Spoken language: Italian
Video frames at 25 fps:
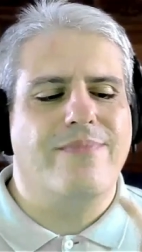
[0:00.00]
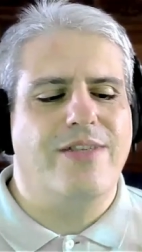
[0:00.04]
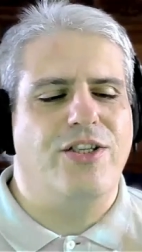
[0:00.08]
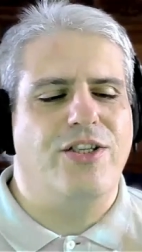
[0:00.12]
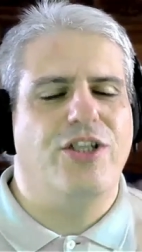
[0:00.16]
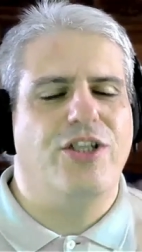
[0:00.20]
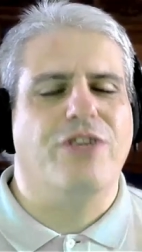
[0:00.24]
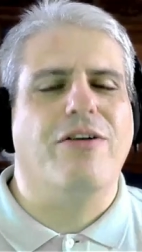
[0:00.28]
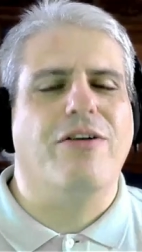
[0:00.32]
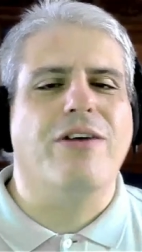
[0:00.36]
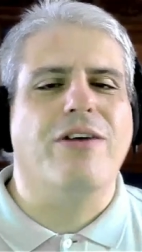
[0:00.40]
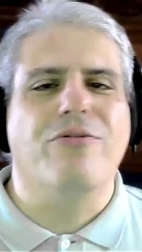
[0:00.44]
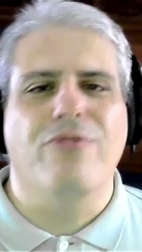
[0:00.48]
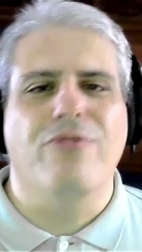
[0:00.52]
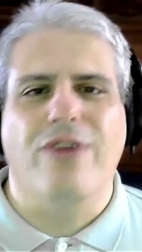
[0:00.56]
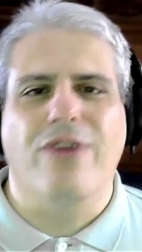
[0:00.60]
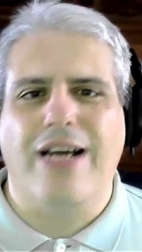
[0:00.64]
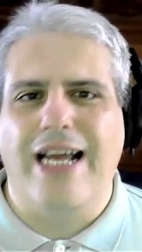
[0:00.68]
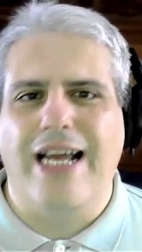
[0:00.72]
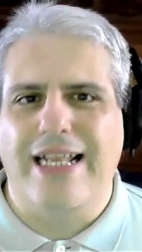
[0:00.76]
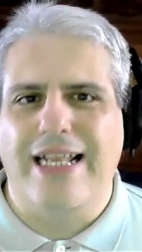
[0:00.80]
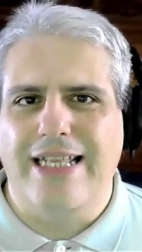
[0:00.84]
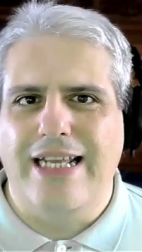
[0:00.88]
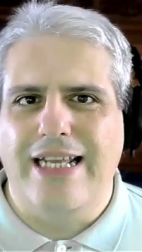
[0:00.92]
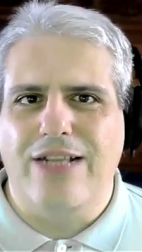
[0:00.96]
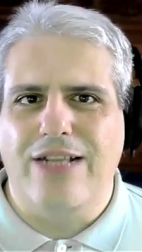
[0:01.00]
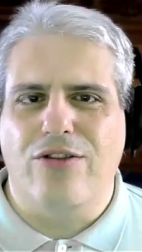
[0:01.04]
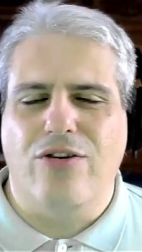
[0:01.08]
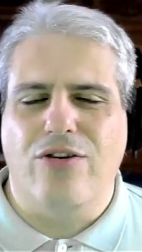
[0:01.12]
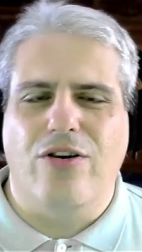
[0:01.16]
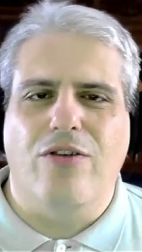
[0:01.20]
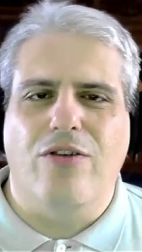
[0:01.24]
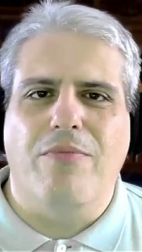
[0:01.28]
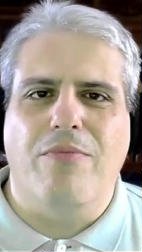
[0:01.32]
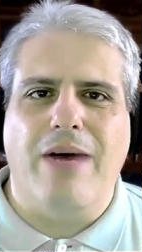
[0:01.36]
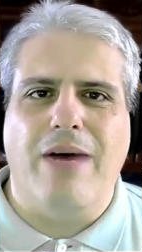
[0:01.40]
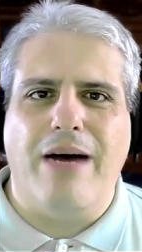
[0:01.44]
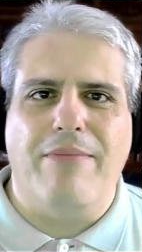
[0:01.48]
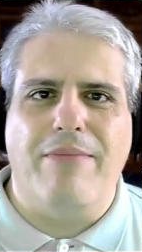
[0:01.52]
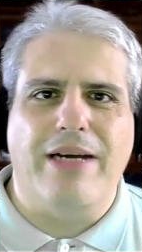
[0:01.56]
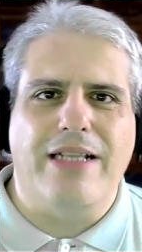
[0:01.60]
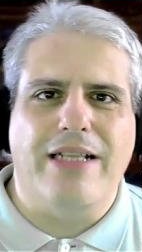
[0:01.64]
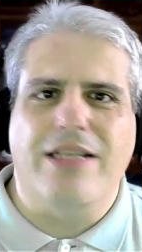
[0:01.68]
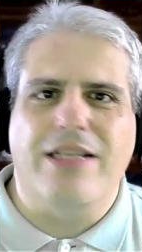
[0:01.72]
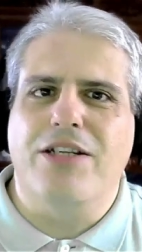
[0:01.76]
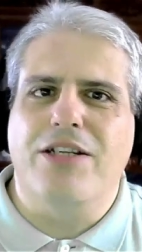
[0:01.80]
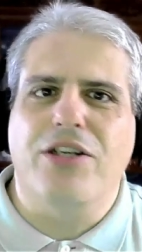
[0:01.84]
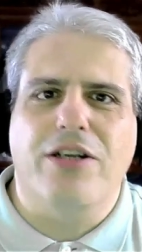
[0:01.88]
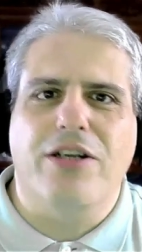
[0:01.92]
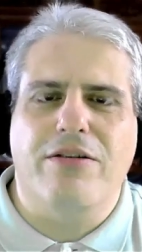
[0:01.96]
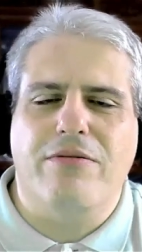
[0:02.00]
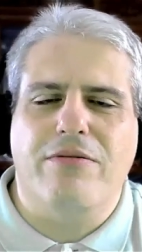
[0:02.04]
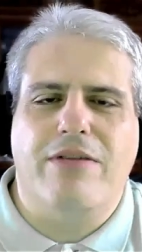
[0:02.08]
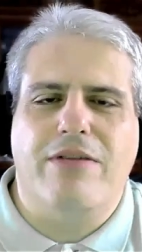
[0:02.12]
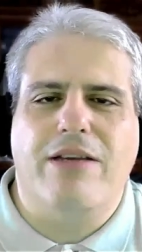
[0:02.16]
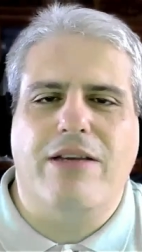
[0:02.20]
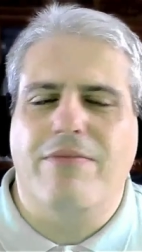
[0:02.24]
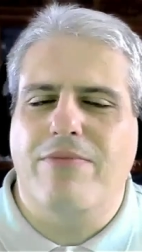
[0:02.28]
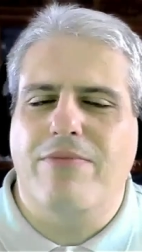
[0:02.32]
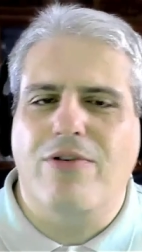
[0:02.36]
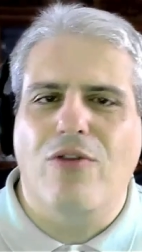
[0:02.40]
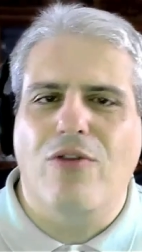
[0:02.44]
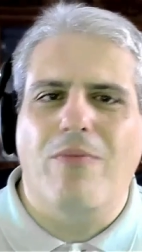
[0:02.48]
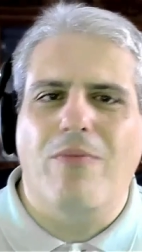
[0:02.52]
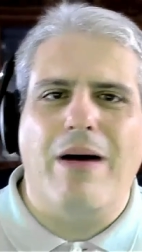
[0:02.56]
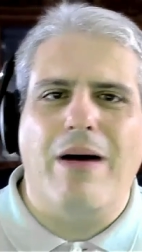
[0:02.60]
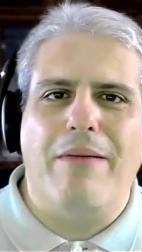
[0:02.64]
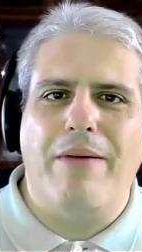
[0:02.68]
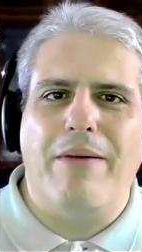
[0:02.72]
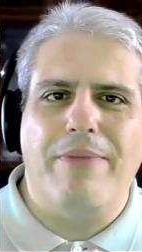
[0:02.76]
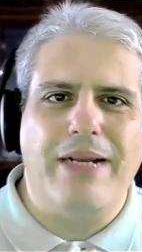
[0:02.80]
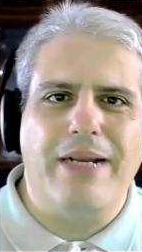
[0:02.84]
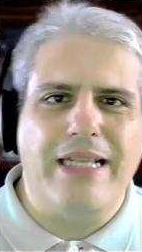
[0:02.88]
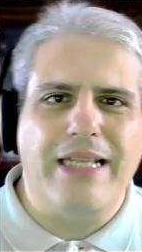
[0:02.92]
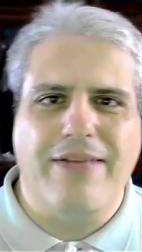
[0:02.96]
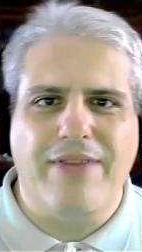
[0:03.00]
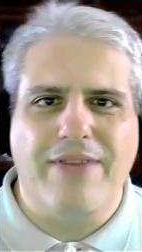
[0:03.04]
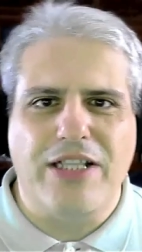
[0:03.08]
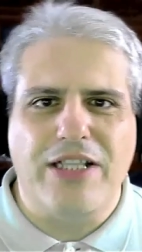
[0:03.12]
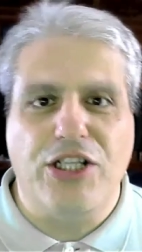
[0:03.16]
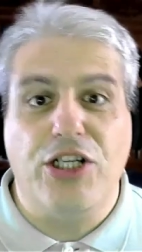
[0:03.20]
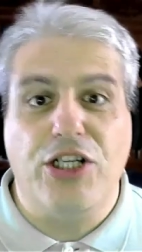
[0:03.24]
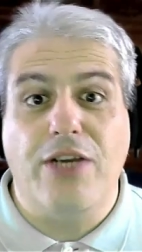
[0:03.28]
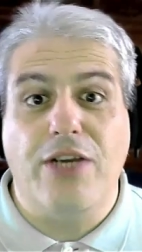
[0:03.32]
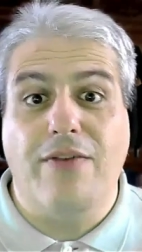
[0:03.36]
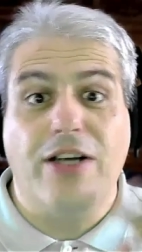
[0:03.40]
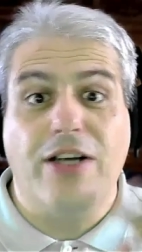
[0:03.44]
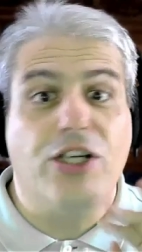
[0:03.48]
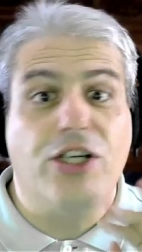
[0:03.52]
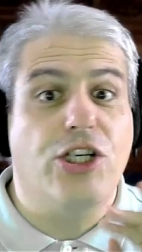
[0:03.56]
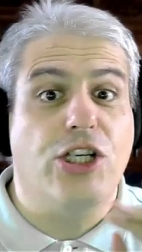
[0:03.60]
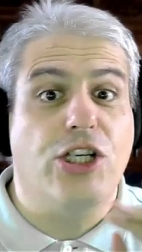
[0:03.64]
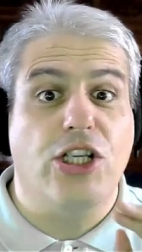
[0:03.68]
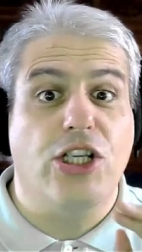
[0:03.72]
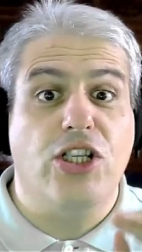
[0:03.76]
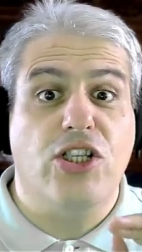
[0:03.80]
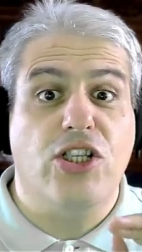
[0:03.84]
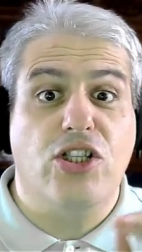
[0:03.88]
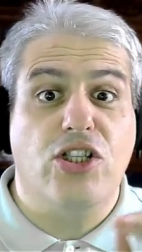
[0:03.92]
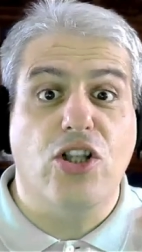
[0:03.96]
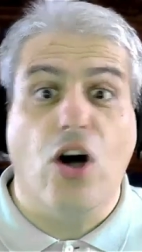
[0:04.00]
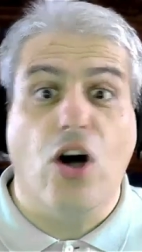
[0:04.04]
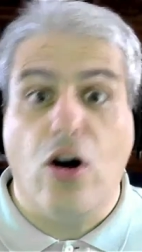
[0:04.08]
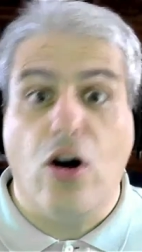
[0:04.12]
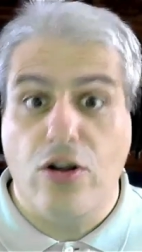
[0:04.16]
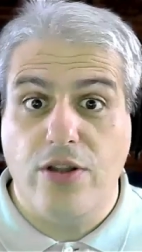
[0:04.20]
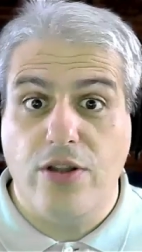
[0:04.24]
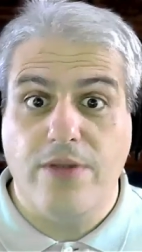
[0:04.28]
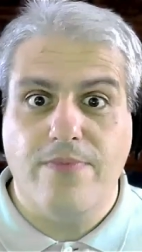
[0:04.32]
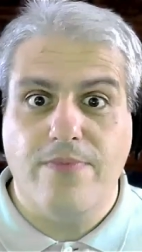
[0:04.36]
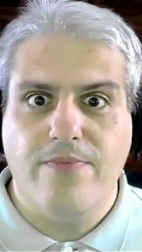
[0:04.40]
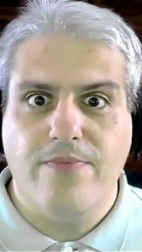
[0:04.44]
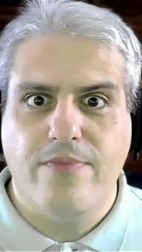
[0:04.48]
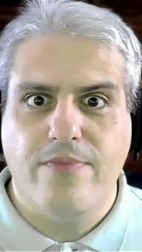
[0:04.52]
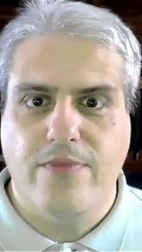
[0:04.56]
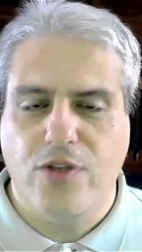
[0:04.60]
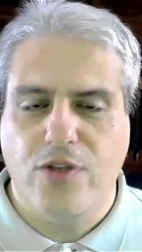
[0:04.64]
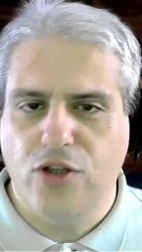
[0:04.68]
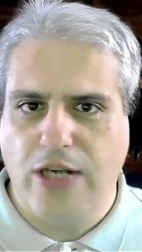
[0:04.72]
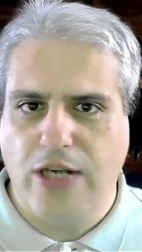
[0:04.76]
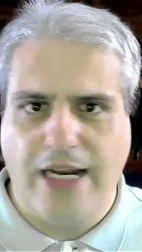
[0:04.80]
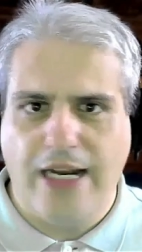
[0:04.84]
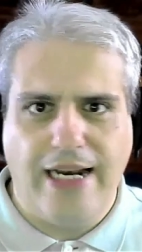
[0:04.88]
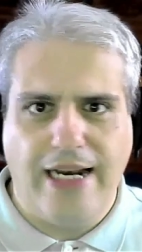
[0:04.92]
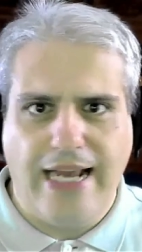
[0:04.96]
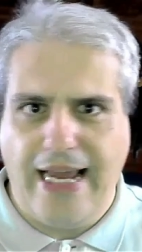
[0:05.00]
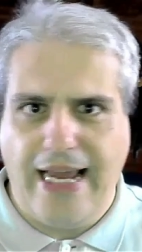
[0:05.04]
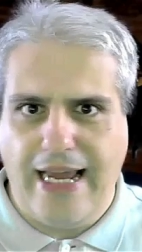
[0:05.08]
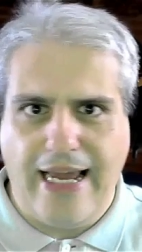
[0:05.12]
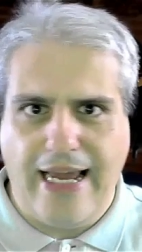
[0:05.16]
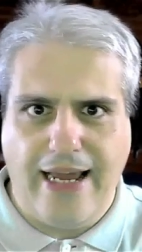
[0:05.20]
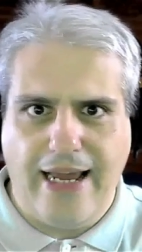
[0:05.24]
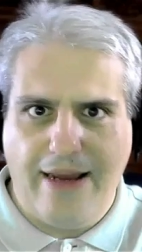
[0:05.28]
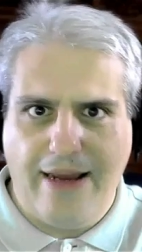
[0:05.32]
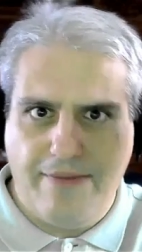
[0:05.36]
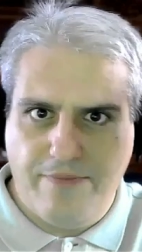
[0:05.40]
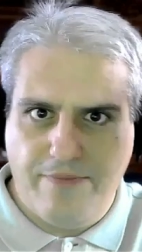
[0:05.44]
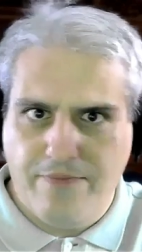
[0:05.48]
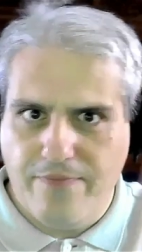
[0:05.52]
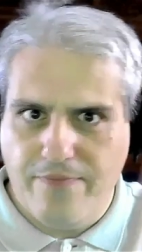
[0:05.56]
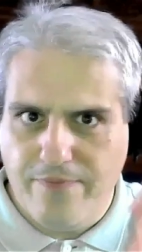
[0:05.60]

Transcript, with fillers: c'è qualcuno che ha detto a Obama, dice, che Obama prendeva e diceva she's done, cioè lei è,